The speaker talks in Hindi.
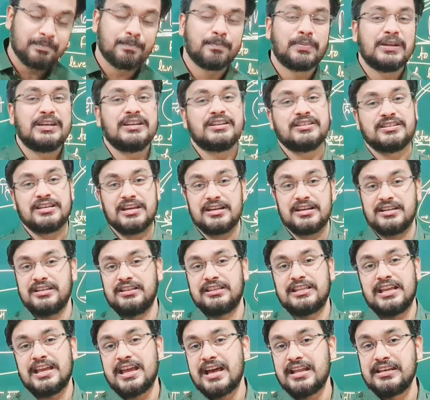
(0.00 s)
ही परीक्षा की
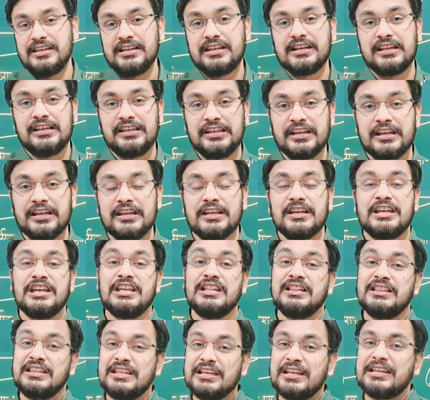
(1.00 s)
तैयारी के लिए
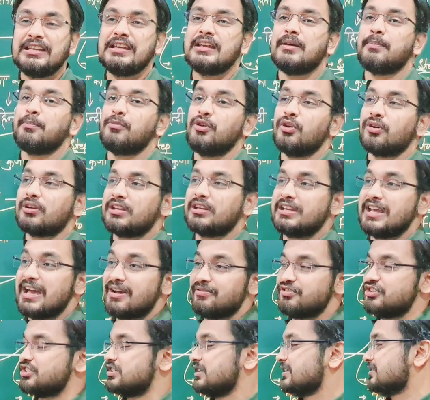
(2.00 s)
हिंदी की हम लोग क्या
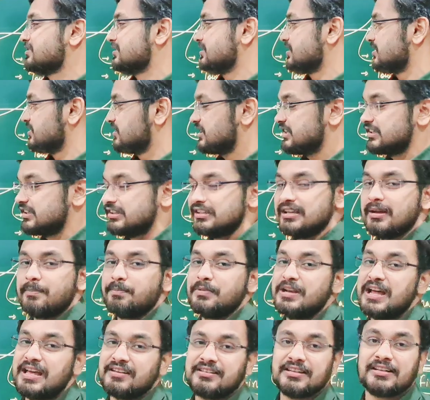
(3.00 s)
विशेष रणनीति
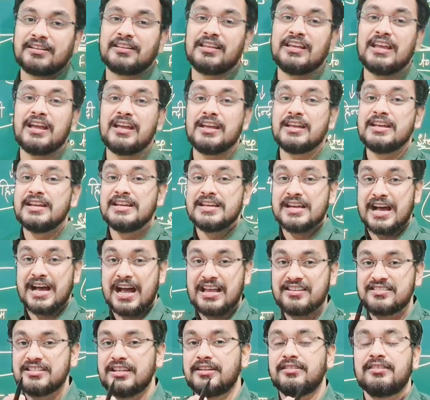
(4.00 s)
अपना सकते हैं
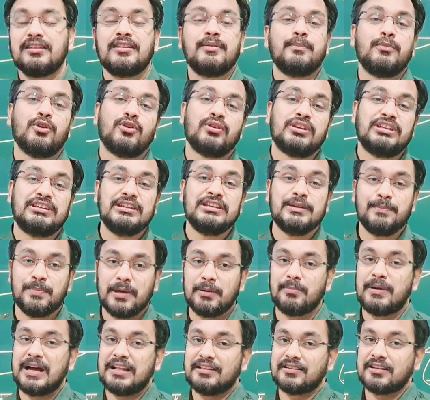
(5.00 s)
आज दरअसल हम लोग इसी
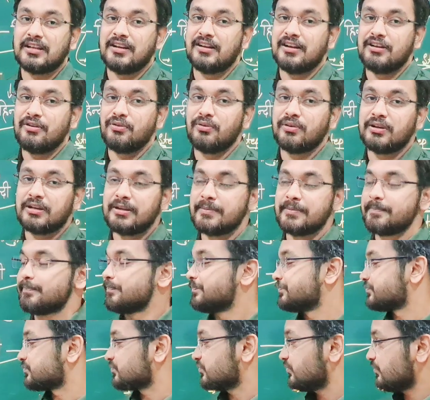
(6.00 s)
पर बात कर रहे होंगे
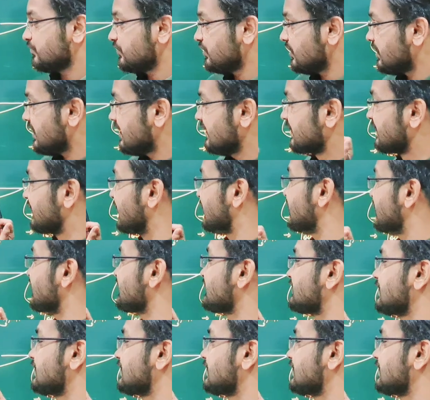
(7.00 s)
देखिए